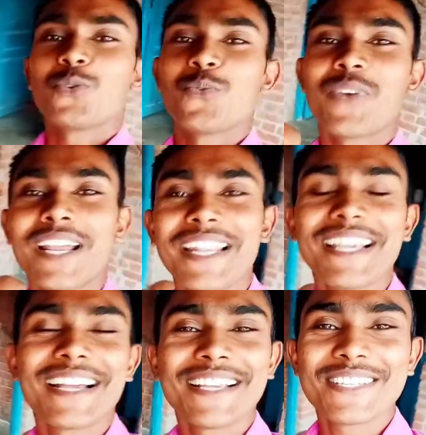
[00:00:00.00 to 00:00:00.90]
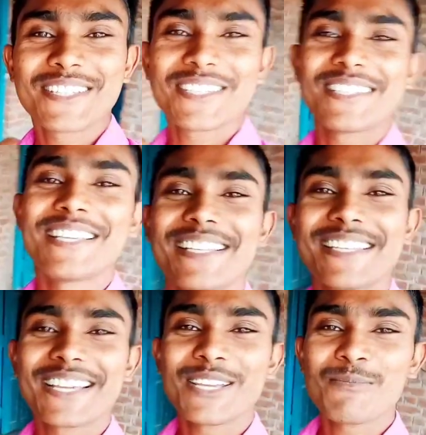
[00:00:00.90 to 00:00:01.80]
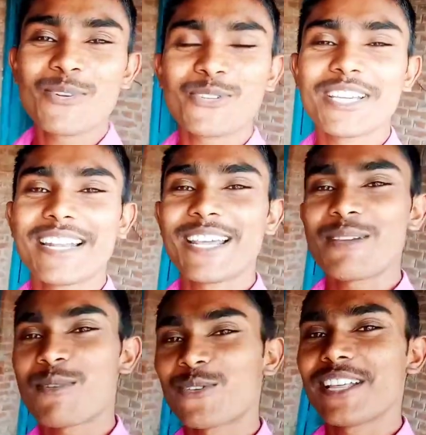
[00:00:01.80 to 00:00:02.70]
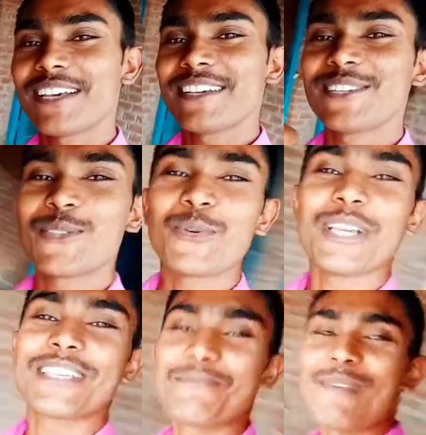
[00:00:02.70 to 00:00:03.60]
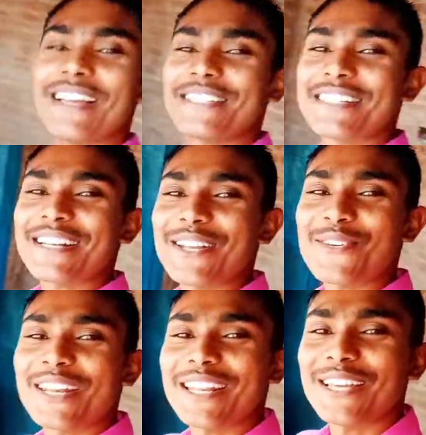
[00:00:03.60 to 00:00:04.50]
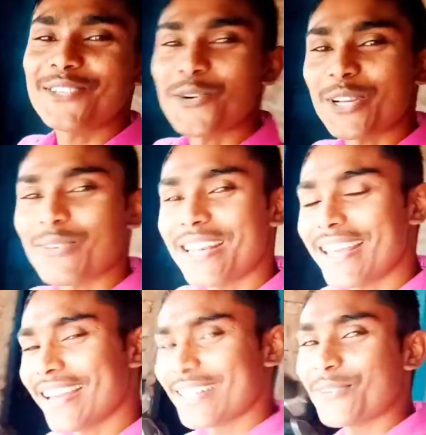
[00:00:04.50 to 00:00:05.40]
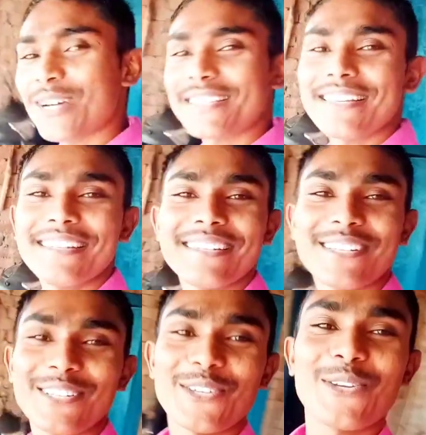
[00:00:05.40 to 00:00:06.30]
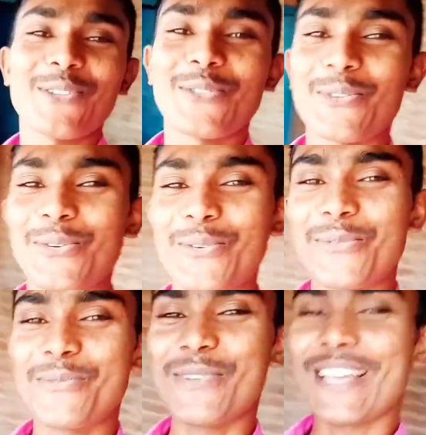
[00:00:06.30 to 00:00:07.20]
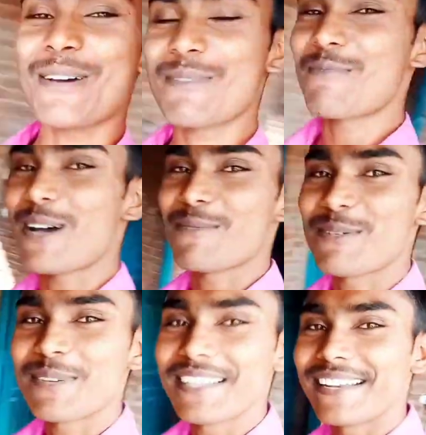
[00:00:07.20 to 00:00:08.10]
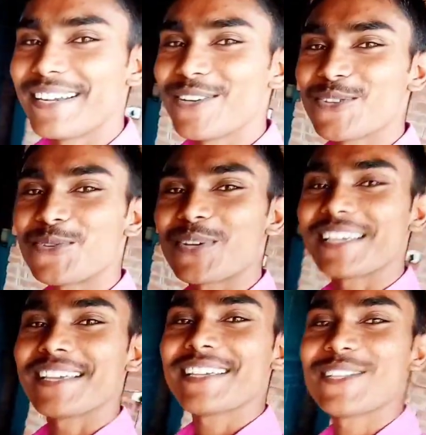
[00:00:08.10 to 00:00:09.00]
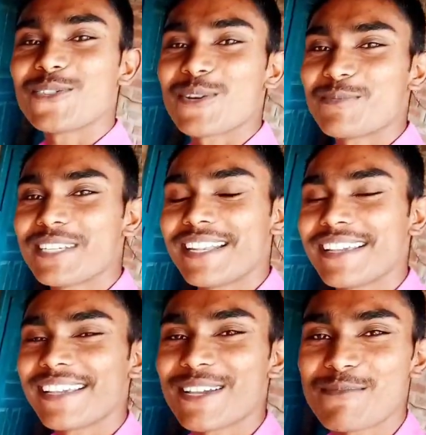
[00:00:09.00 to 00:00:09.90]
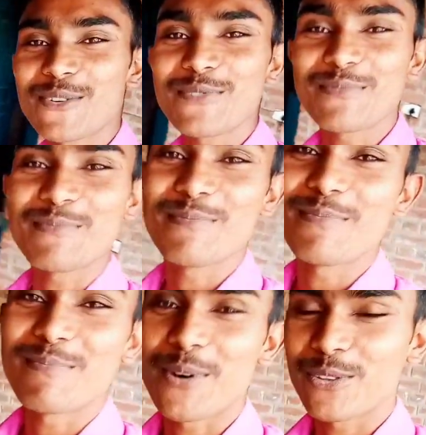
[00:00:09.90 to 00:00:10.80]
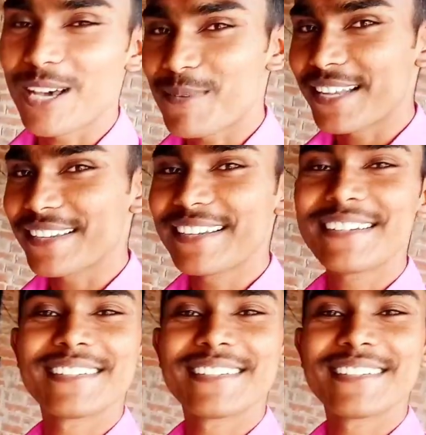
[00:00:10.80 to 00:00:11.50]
तो फाइनली गाइस जैसा कि हम लोग चल रहे हैं मौधा तो इस बाइक से चलने वाले हैं छोटी वाले एक्टिवा से तो यहाँ पर बाबा भी रेडी हो चुके हैं तो अब चलेंगे हम लोग मौधा मार्केट